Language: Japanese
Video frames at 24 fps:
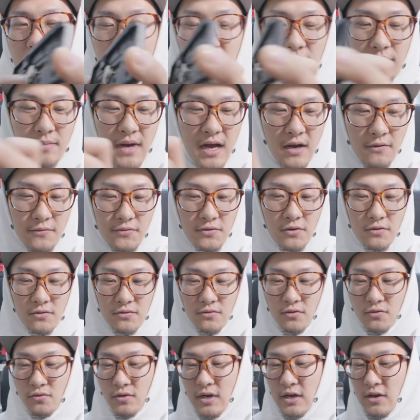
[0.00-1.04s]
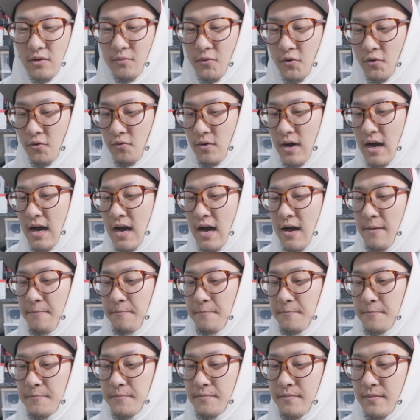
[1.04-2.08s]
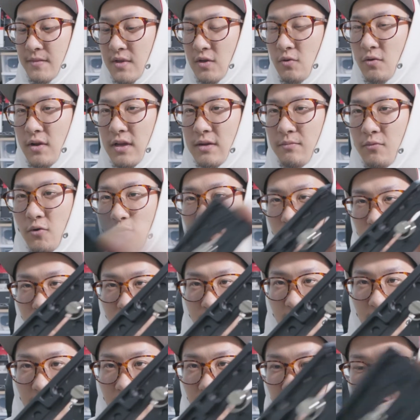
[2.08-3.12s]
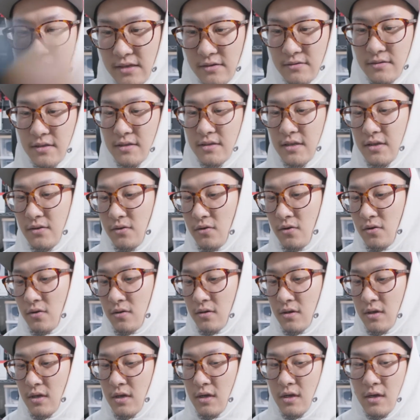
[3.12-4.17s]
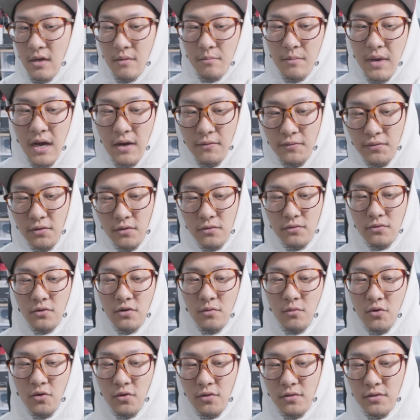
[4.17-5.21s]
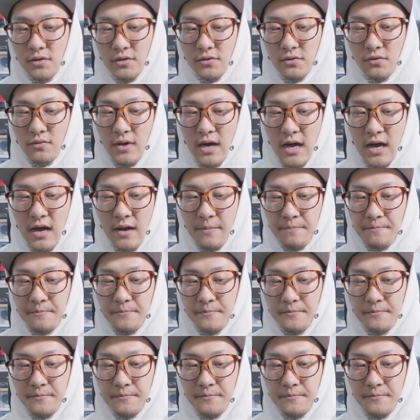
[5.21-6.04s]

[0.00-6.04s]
でマンフロットとかのものはこれ僕付け替えてるんですけど、マンフロットのものっていうのは